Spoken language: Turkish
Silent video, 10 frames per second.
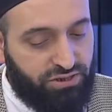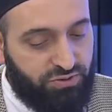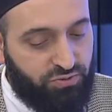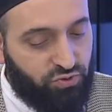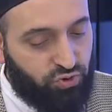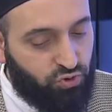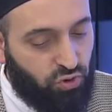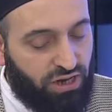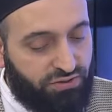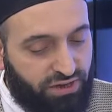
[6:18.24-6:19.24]
şu
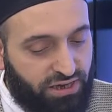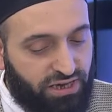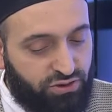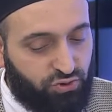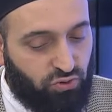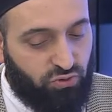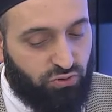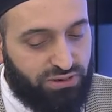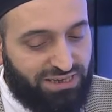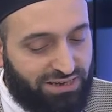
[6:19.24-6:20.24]
anda en
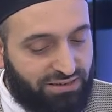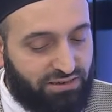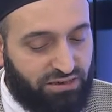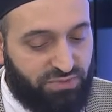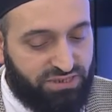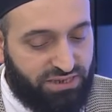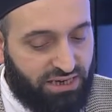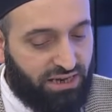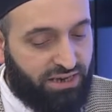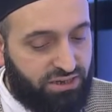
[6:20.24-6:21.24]
çok dikkat edilmesi
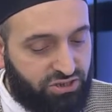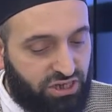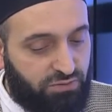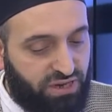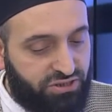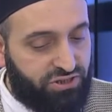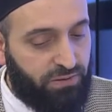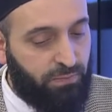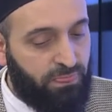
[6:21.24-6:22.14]
gereken şey bence